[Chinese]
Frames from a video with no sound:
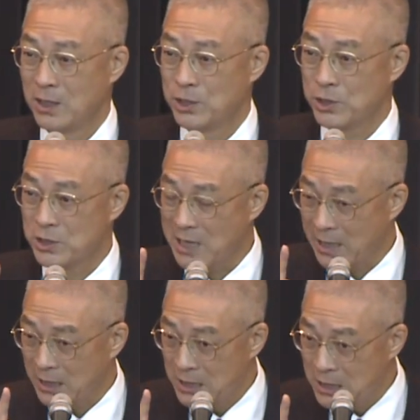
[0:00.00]
是
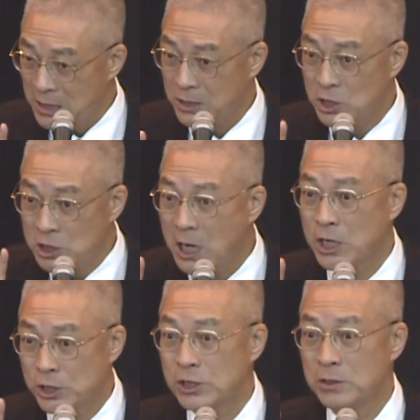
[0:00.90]
占各
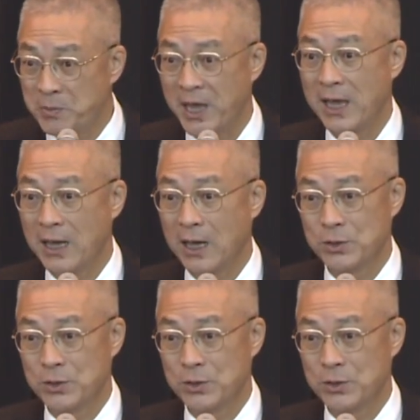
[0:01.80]
政事别啊，